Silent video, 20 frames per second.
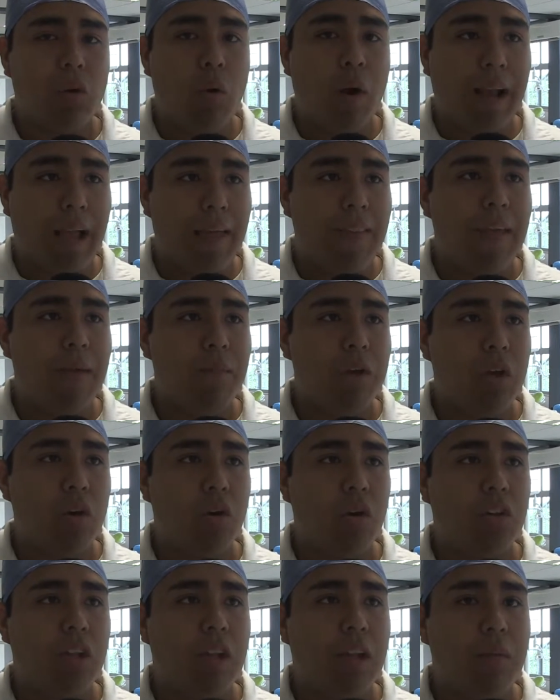lo
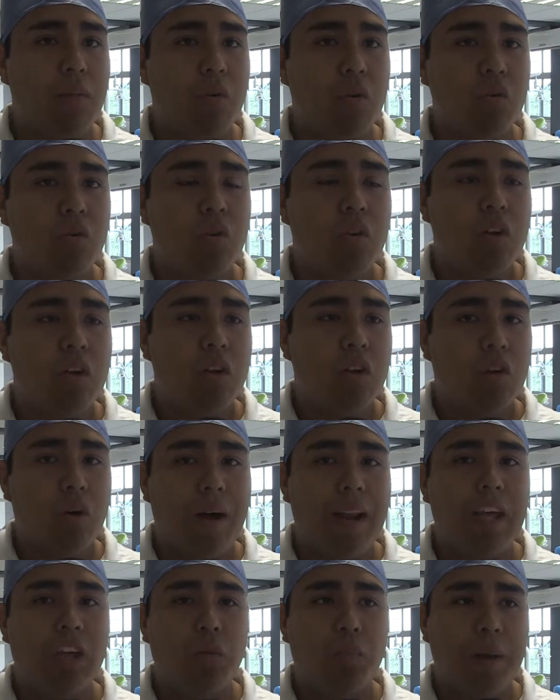académico y tenemos
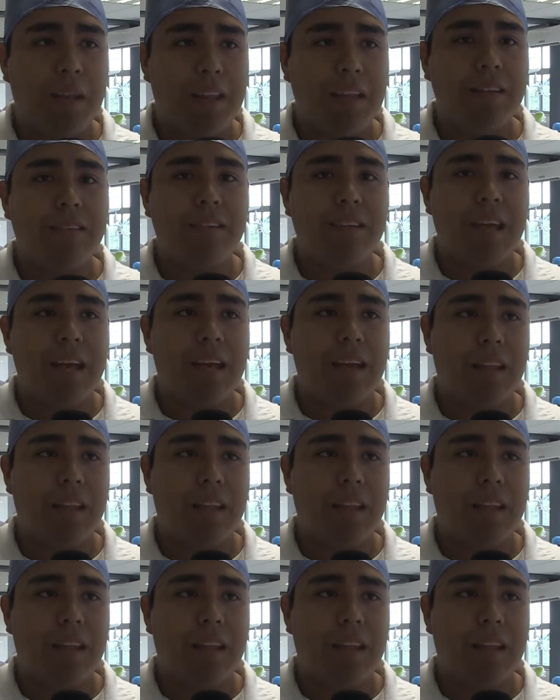toda la experiencia